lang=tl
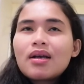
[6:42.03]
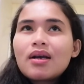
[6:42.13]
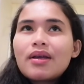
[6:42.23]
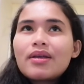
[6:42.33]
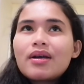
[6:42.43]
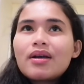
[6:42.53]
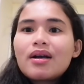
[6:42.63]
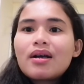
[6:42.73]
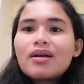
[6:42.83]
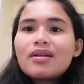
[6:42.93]
Kaya
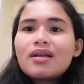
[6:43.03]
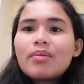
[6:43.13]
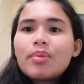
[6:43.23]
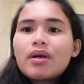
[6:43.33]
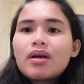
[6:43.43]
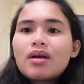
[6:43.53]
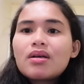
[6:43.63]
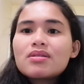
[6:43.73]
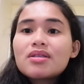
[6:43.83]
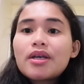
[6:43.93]
nga
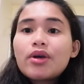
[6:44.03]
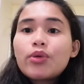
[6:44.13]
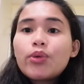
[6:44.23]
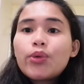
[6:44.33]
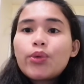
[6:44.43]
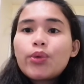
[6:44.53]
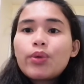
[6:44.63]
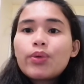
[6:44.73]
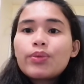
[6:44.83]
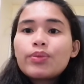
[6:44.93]
napakasaya ko
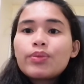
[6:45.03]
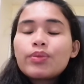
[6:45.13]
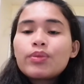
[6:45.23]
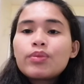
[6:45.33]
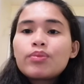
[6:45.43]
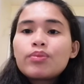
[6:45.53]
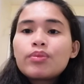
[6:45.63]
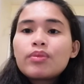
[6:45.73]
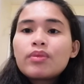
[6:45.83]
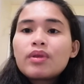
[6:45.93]
nung
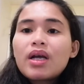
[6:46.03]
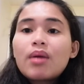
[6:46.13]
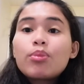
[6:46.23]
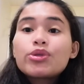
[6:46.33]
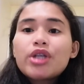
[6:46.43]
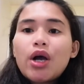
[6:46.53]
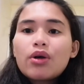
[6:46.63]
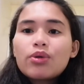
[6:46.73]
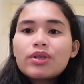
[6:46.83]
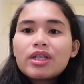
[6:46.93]
nakapunta
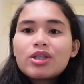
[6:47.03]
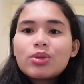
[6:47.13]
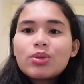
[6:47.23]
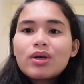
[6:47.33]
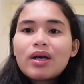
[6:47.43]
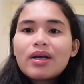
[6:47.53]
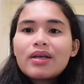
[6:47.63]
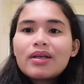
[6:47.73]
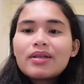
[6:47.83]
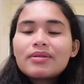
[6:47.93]
ako dito
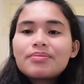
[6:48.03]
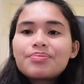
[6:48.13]
kahit